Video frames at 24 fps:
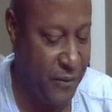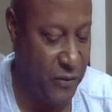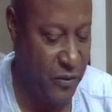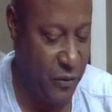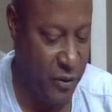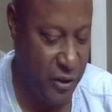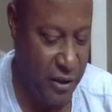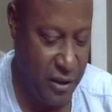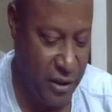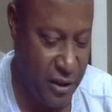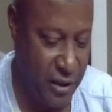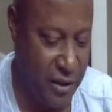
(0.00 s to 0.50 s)

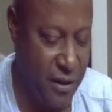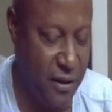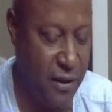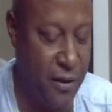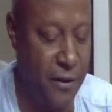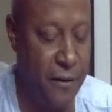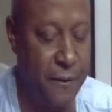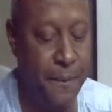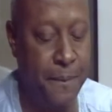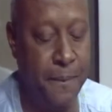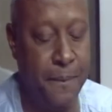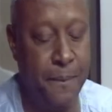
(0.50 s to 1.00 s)
عشان كده
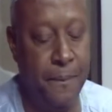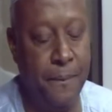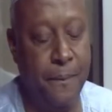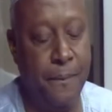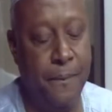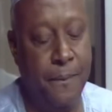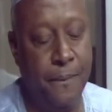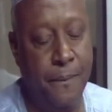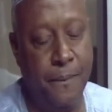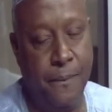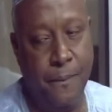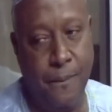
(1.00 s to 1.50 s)
طيب
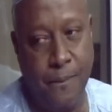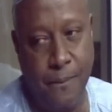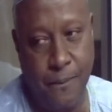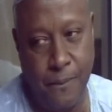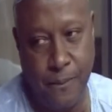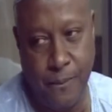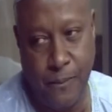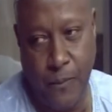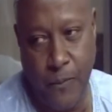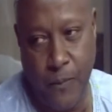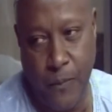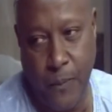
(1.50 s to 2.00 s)

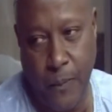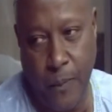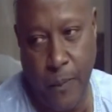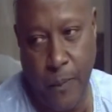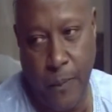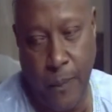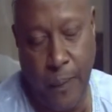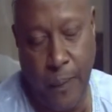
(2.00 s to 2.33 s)
المرض